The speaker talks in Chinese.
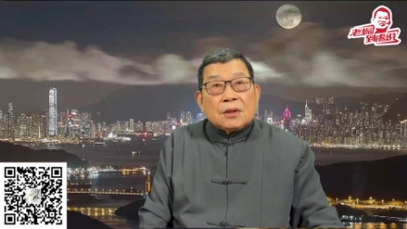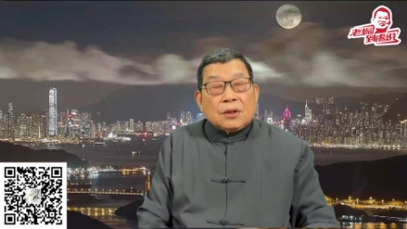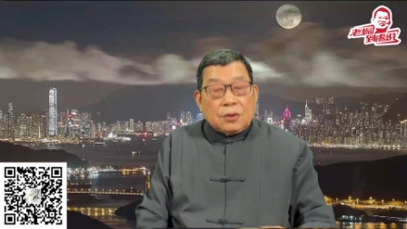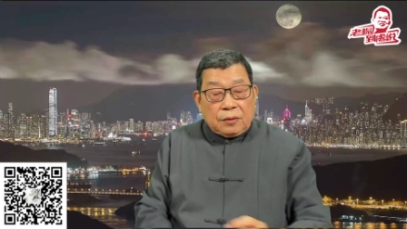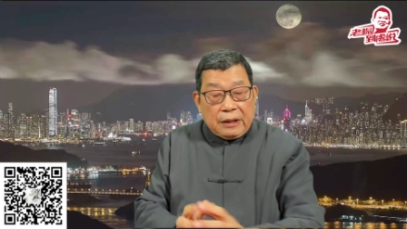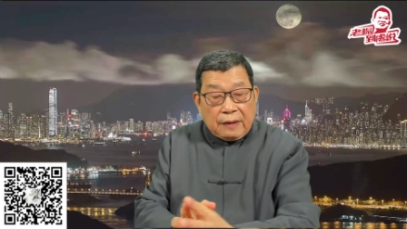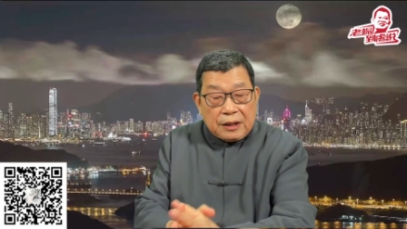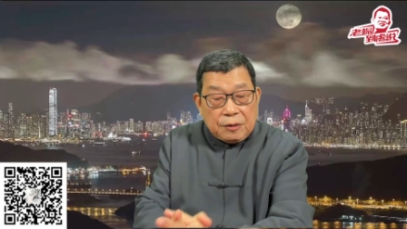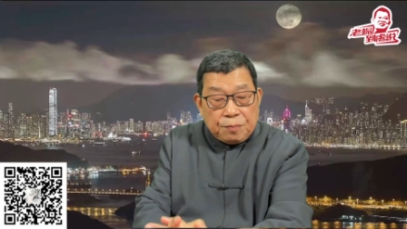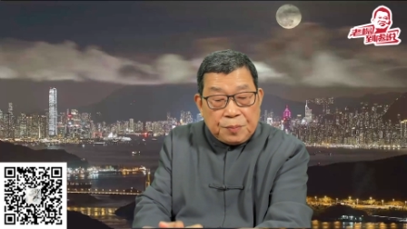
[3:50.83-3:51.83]
互联
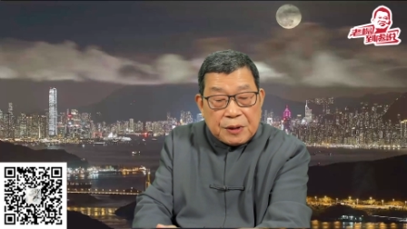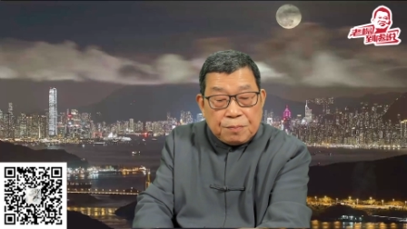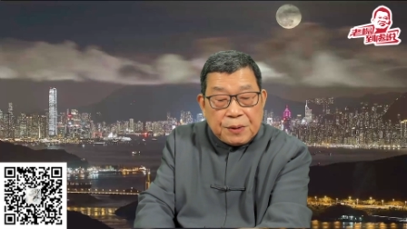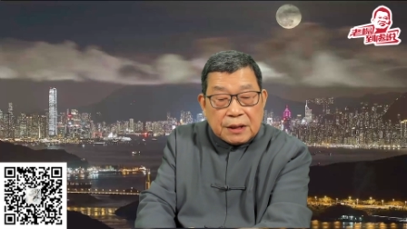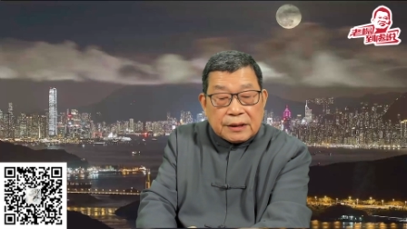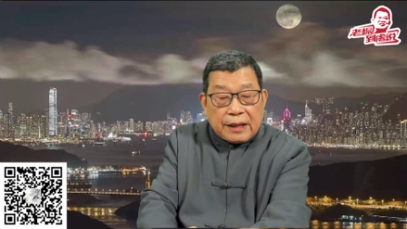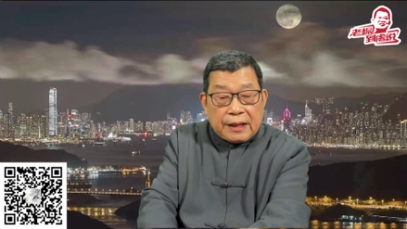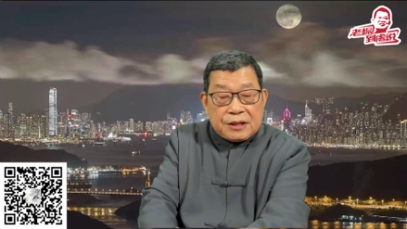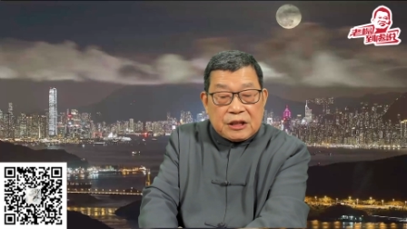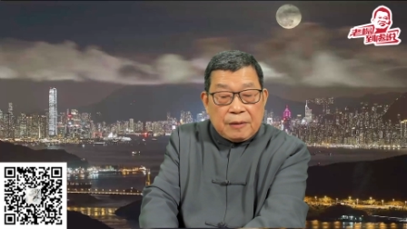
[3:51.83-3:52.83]
网音频平
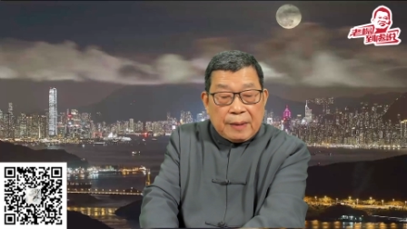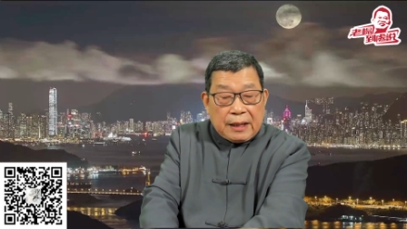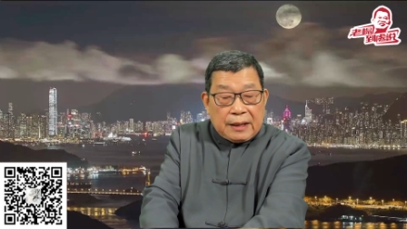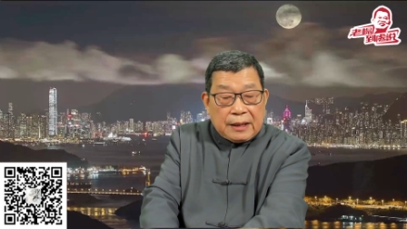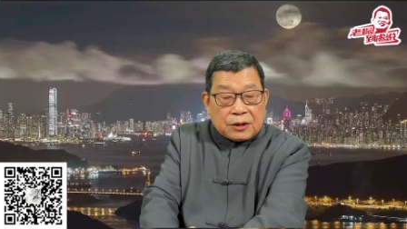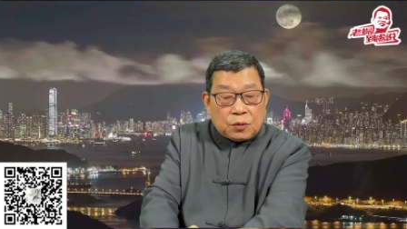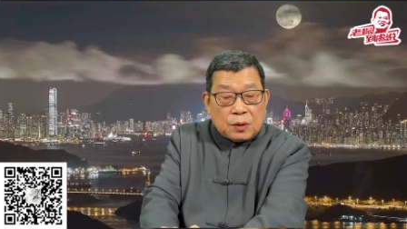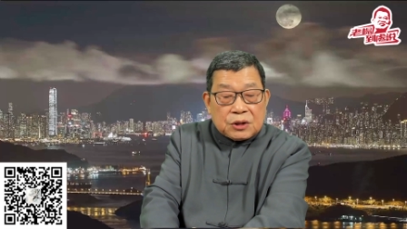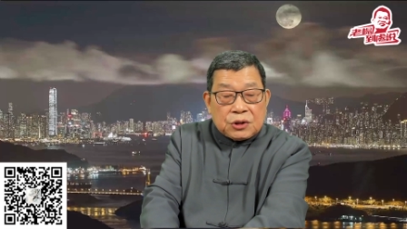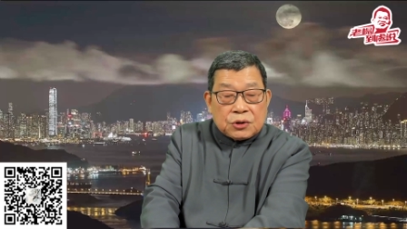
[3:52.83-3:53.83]
台喜马拉雅
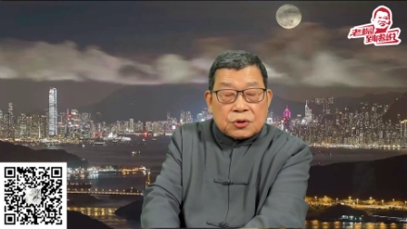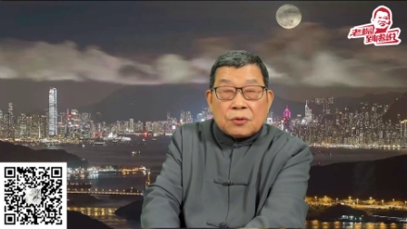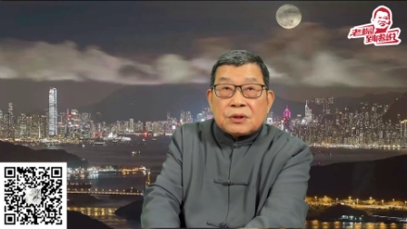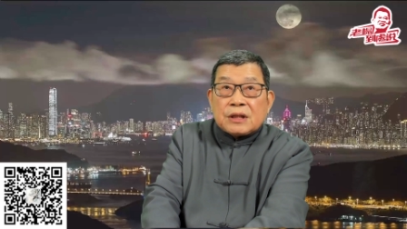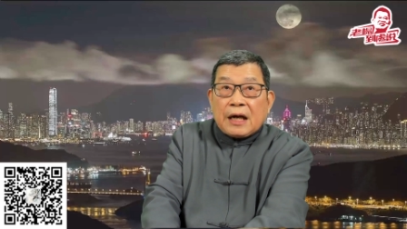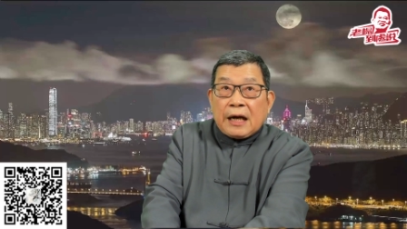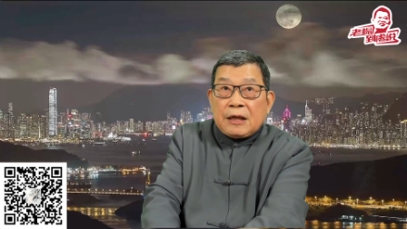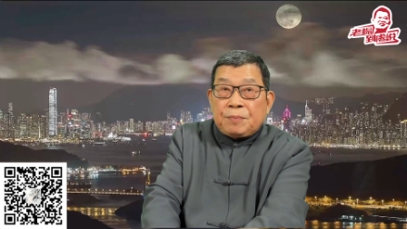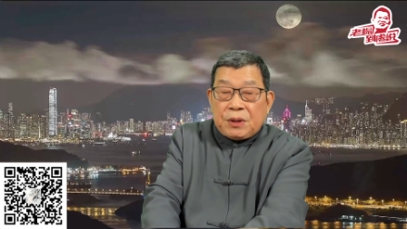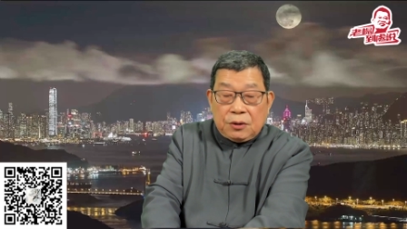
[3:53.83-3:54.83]
多次冲刺
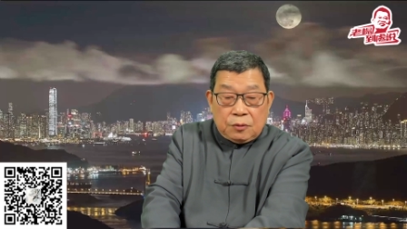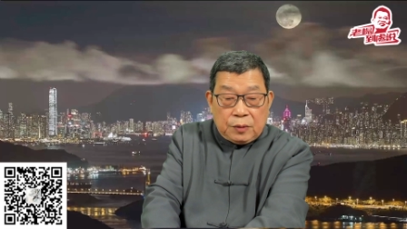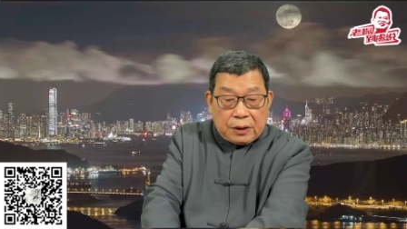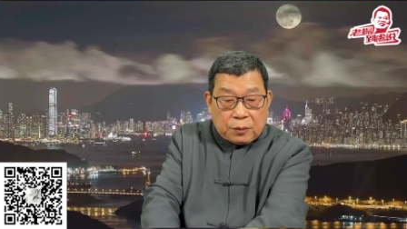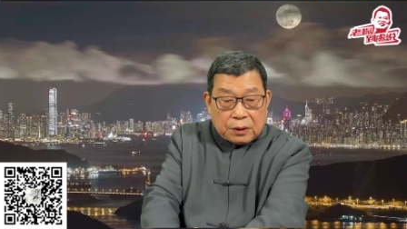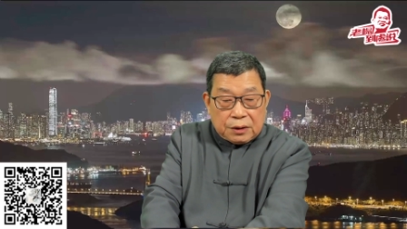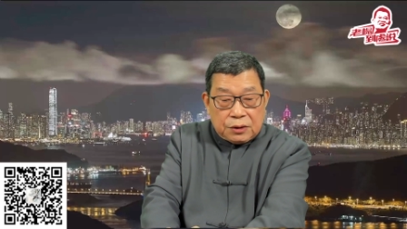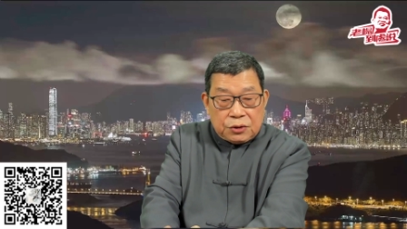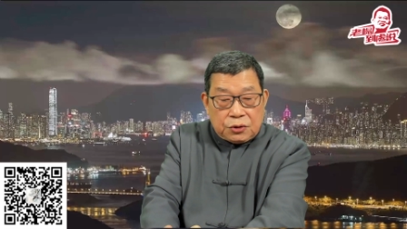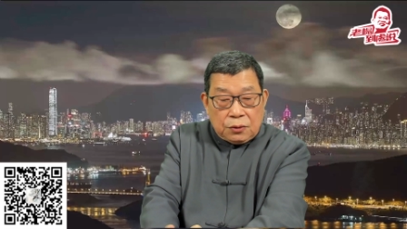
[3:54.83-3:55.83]
IPO 未果，
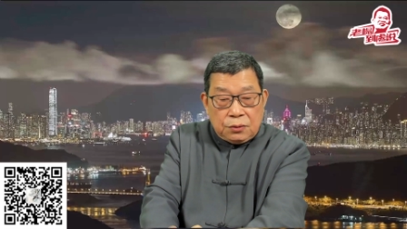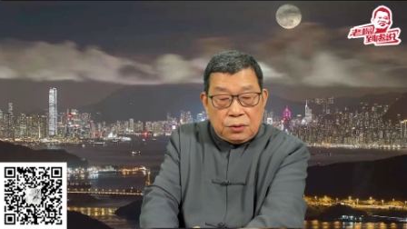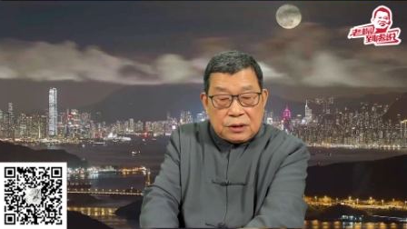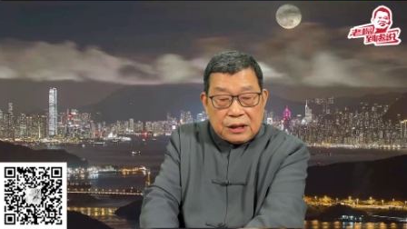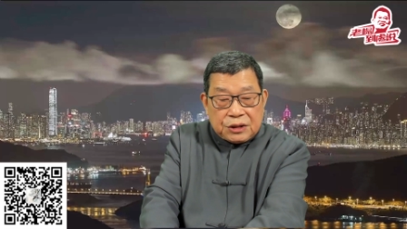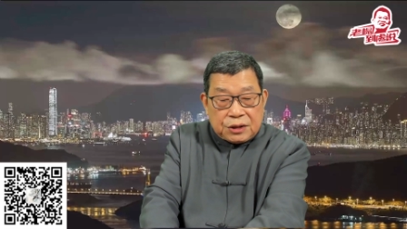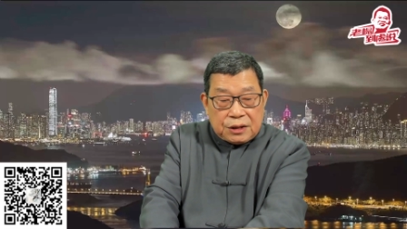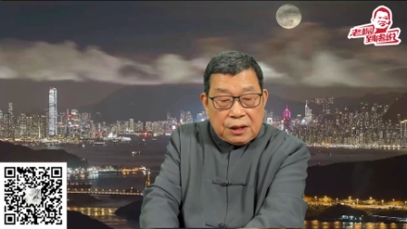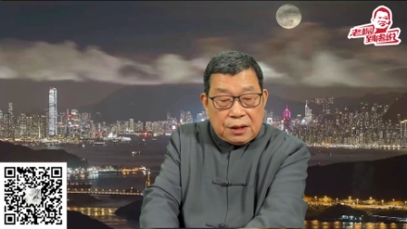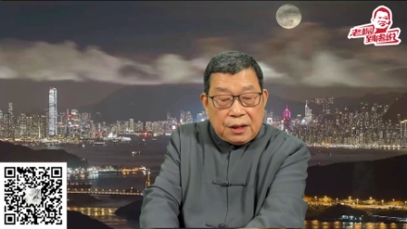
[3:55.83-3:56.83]
终于在
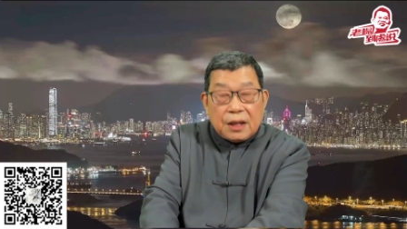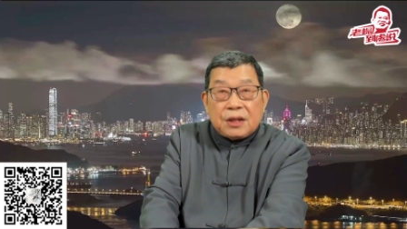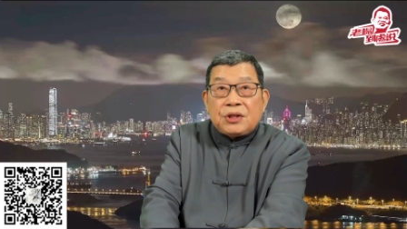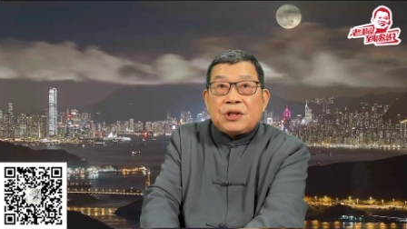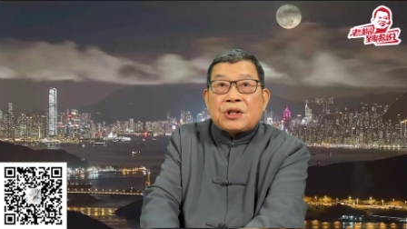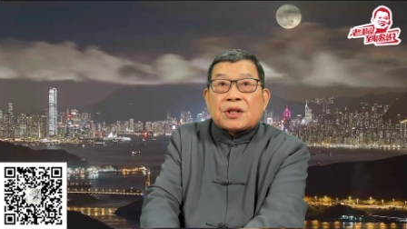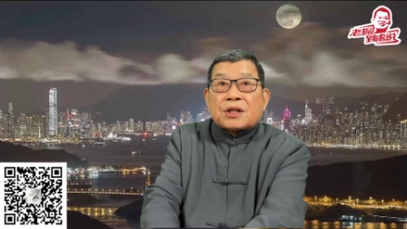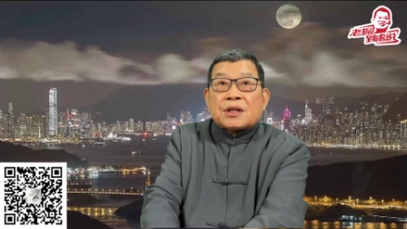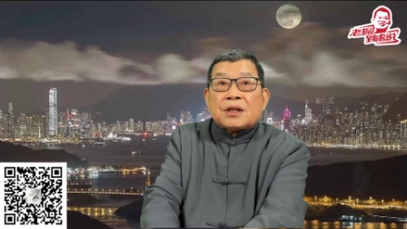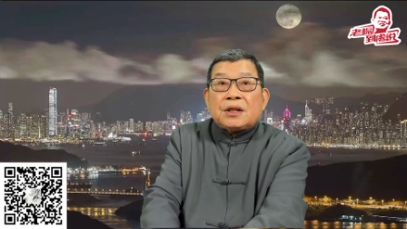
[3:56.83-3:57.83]
新年伊
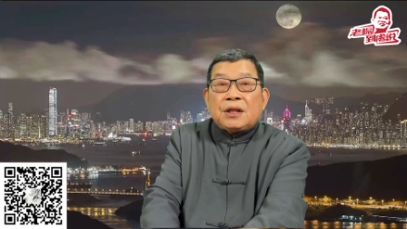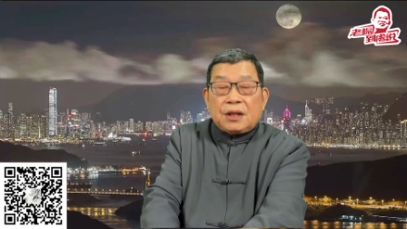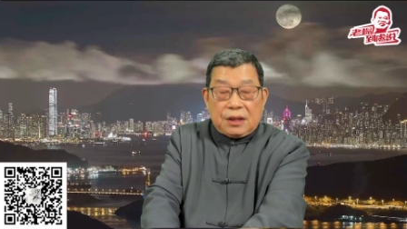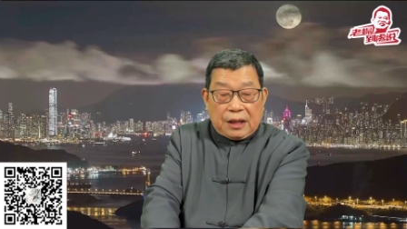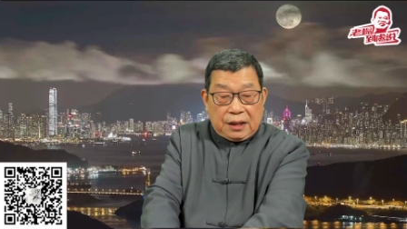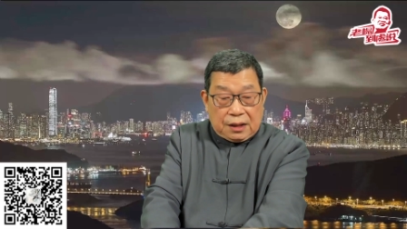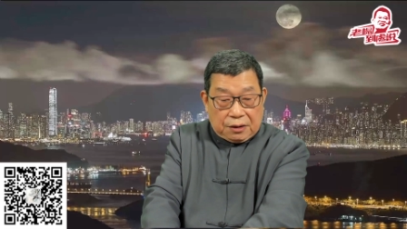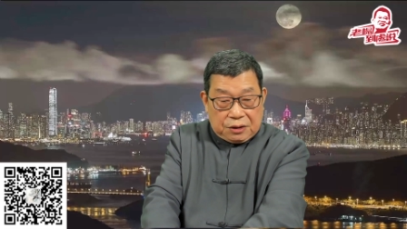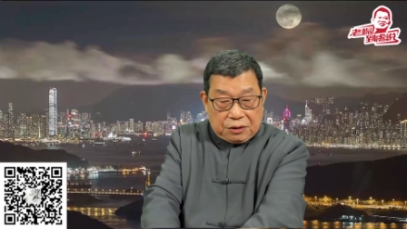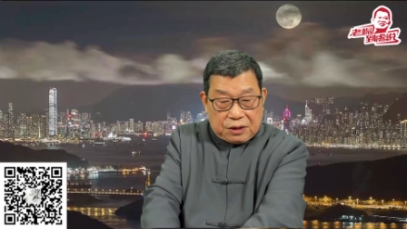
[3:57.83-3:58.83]
始迎来
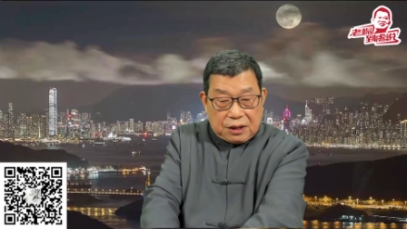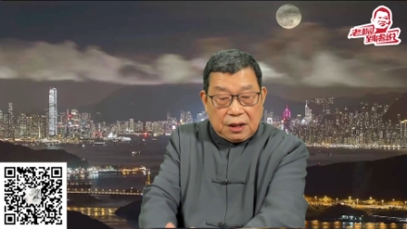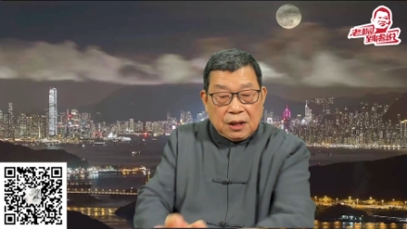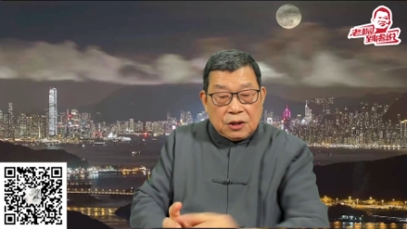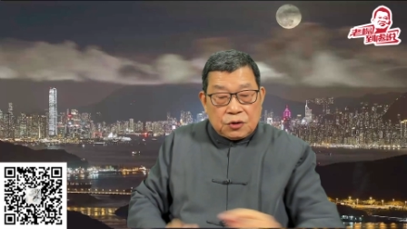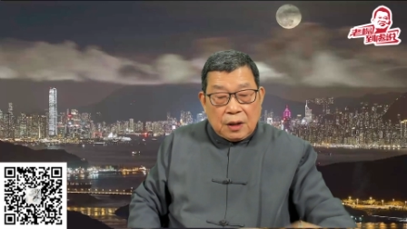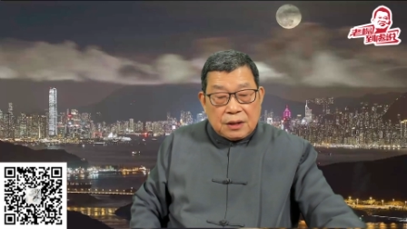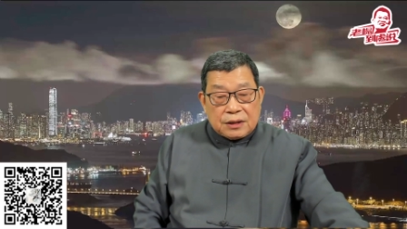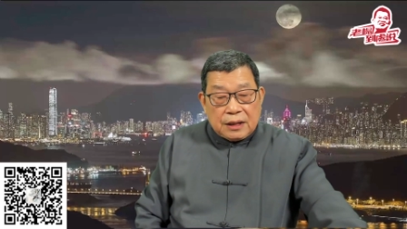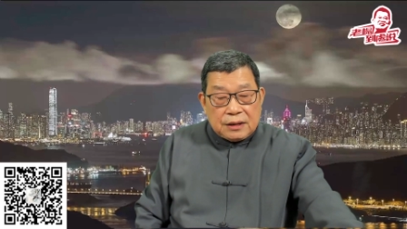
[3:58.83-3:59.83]
好消息。
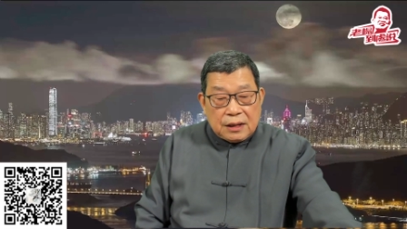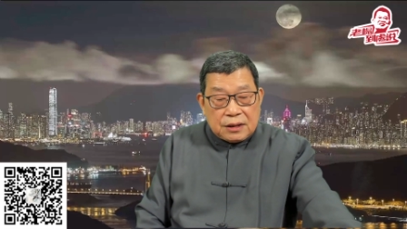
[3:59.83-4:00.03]
创始人兼